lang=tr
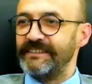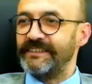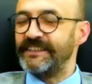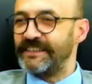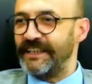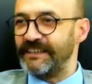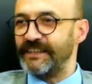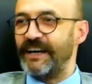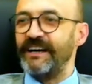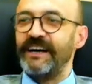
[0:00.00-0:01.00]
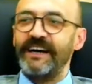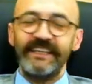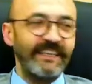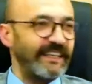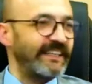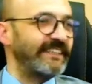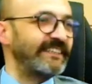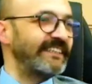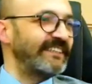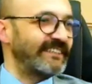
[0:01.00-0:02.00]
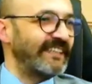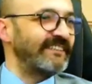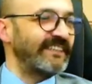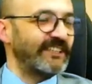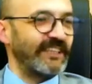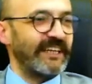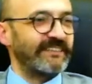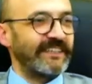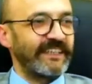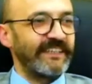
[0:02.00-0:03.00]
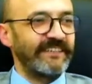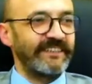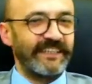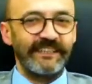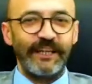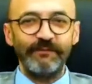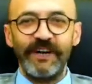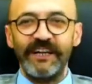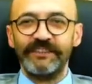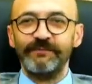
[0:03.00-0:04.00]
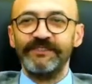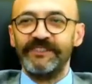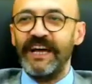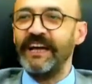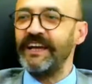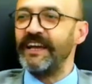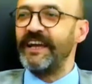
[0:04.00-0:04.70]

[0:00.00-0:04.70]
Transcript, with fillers: teşkilata, hangi ilin, ilçenin teşkilatına gidersek gidelim karşımızda